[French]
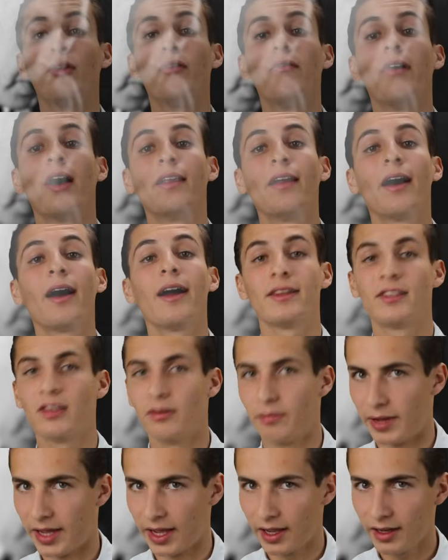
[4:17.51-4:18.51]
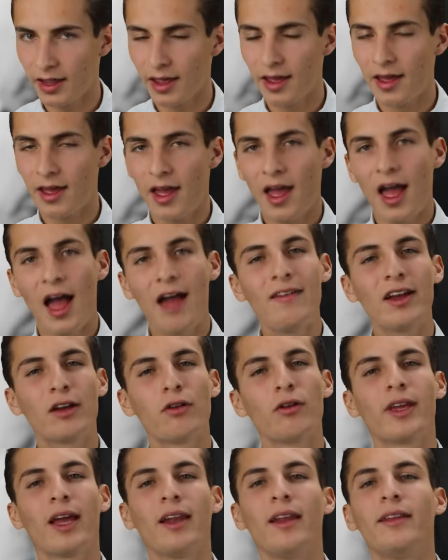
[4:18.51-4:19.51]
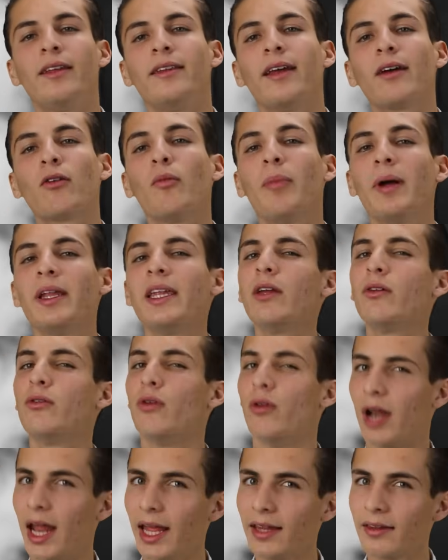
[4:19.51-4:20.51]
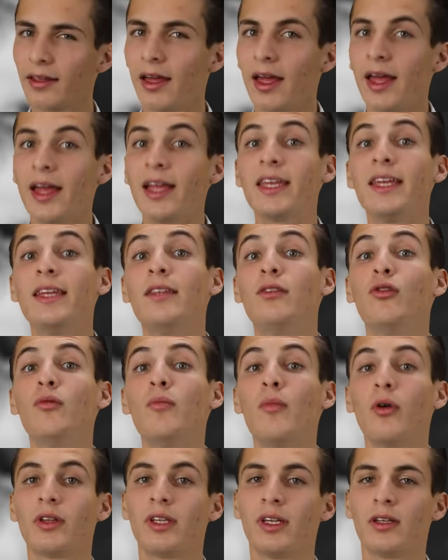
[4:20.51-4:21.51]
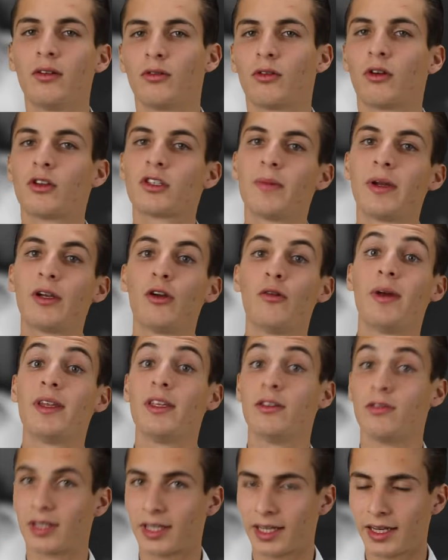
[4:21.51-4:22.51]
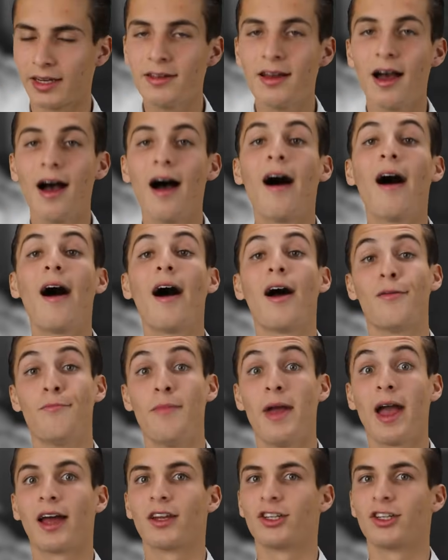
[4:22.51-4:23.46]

de Bernard Heisenberg, avec lequel était accompagnée une lettre qui demandait de transmettre le manuscrit à Albert